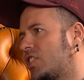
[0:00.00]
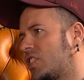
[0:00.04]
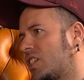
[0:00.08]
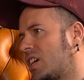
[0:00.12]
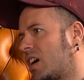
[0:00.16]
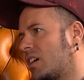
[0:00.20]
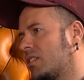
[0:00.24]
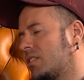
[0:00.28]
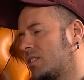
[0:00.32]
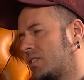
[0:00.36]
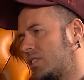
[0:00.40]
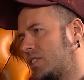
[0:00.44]

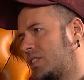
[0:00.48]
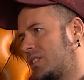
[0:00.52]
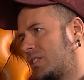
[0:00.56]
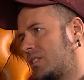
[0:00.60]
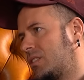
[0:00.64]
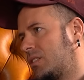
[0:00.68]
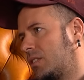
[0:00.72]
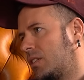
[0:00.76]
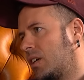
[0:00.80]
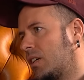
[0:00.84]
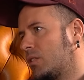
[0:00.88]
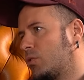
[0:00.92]
çıkar,
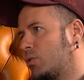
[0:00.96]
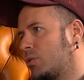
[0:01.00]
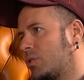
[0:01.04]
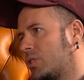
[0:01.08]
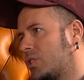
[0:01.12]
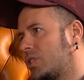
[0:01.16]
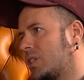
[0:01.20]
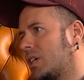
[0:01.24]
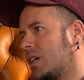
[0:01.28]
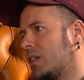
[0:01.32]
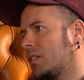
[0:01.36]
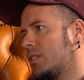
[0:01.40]
çıktıktan sonra,
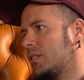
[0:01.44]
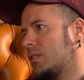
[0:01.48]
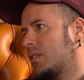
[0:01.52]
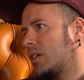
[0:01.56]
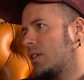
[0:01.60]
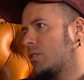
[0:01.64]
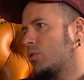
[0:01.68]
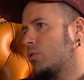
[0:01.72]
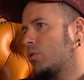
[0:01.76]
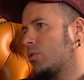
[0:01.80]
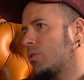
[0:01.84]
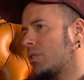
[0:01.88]
çıkardıktan
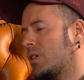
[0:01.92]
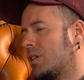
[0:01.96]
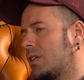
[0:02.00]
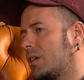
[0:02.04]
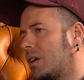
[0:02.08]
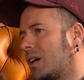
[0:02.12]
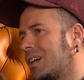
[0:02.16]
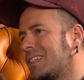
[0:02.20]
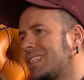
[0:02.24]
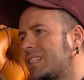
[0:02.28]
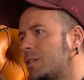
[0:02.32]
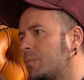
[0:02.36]
sonra
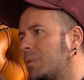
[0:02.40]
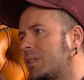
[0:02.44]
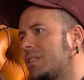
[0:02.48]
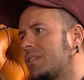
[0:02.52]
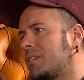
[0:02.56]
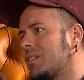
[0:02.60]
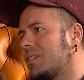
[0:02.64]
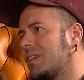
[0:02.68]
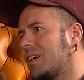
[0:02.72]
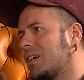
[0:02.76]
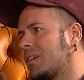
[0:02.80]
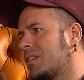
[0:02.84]

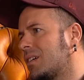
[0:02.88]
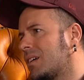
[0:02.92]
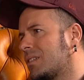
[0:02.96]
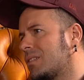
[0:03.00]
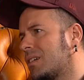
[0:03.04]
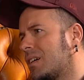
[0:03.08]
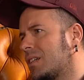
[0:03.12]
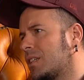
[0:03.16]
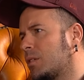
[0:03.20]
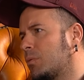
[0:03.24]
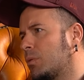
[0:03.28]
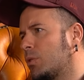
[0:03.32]
akıbetini ne kadar
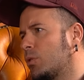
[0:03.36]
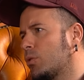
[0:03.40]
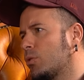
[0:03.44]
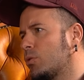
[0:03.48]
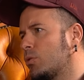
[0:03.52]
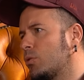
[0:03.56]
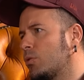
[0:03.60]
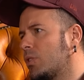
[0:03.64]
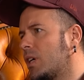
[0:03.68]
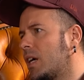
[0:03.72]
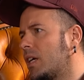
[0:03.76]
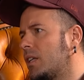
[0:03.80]
takip
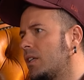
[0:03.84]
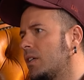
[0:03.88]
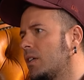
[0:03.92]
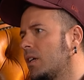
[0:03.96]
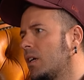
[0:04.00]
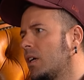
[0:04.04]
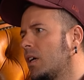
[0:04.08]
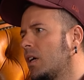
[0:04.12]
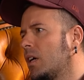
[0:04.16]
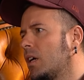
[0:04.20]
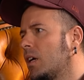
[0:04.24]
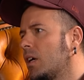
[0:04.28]
ediyorsun? Yani
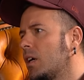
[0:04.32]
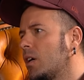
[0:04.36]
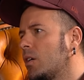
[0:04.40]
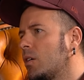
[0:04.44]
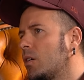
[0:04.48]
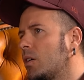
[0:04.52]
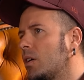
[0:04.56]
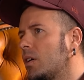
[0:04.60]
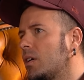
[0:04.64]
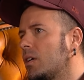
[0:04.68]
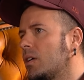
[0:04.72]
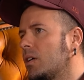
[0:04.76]

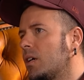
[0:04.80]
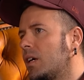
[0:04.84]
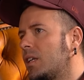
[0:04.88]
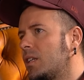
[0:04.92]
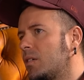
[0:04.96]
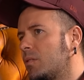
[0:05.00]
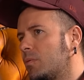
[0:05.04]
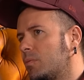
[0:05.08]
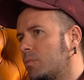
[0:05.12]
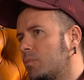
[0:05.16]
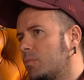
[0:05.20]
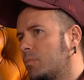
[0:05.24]
e,
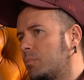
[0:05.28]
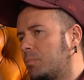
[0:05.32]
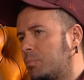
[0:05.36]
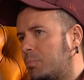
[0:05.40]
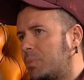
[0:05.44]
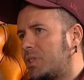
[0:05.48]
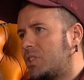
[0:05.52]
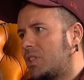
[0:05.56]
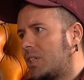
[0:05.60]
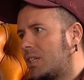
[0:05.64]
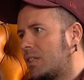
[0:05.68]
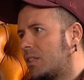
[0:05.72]
hani
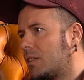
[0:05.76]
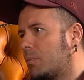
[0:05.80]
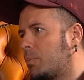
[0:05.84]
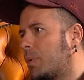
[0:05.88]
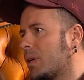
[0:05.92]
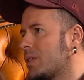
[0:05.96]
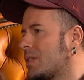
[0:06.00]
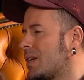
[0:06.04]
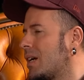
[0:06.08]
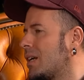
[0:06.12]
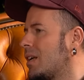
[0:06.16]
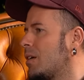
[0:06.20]
bir şekilde
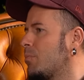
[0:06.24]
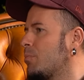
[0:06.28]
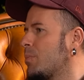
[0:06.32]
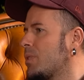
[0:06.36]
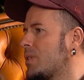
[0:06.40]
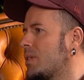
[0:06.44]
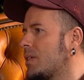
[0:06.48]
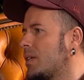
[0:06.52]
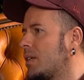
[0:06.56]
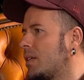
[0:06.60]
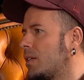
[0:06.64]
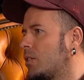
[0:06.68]

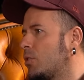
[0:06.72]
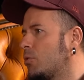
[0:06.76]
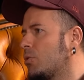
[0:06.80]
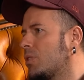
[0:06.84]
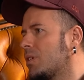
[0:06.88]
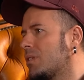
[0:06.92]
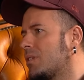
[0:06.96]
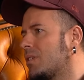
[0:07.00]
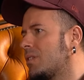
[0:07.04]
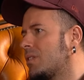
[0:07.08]
pazarlanması gerekiyor ya